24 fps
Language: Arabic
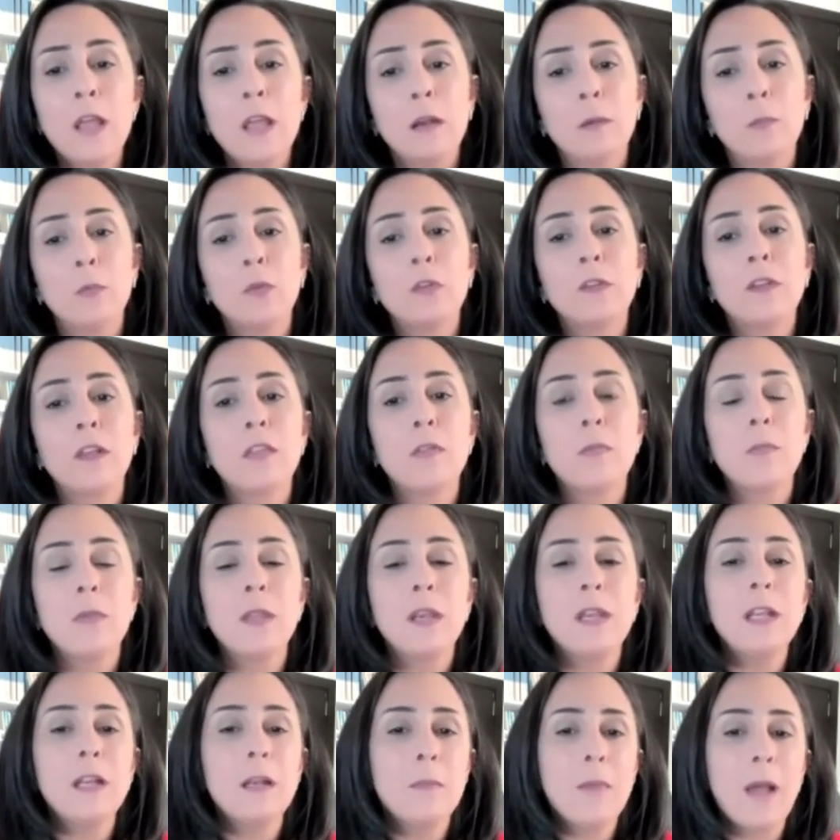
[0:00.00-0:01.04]

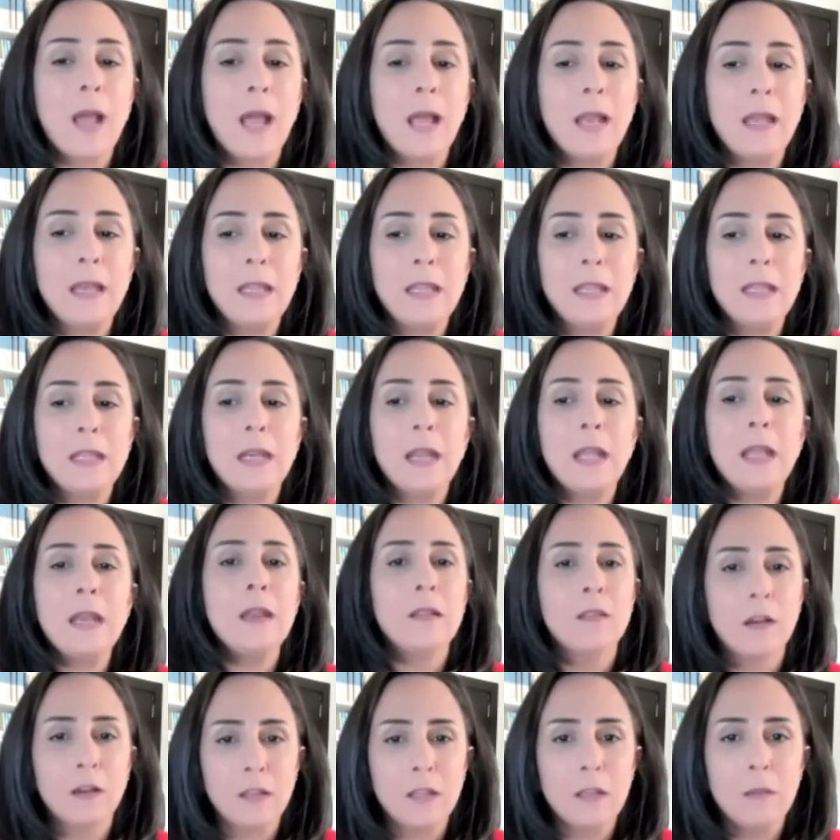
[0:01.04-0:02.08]
المستثمرين المحليين هن
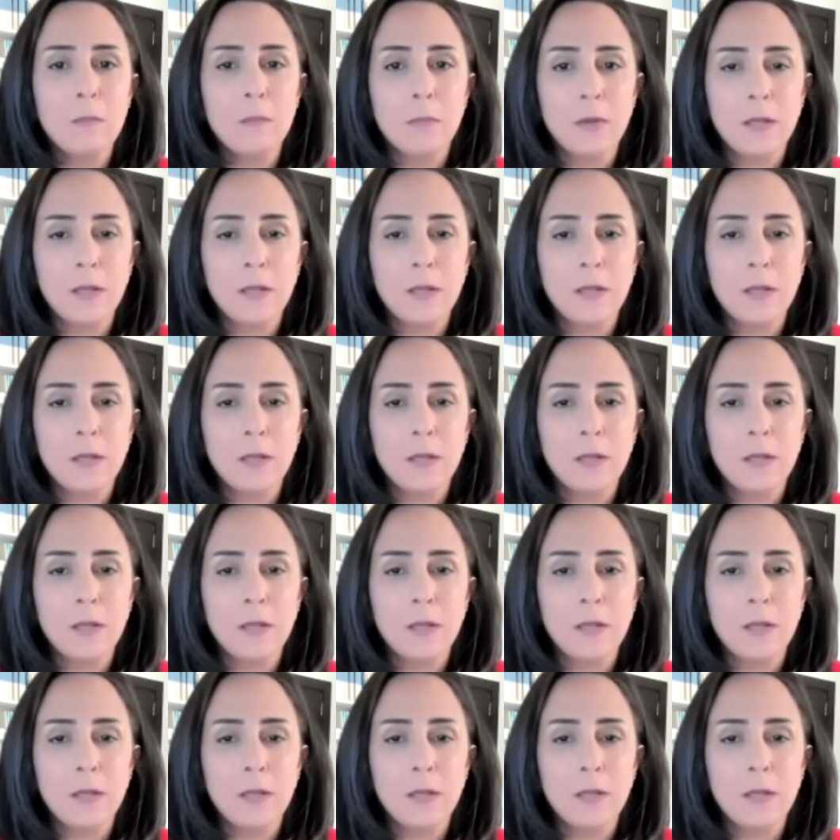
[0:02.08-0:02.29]
طاغين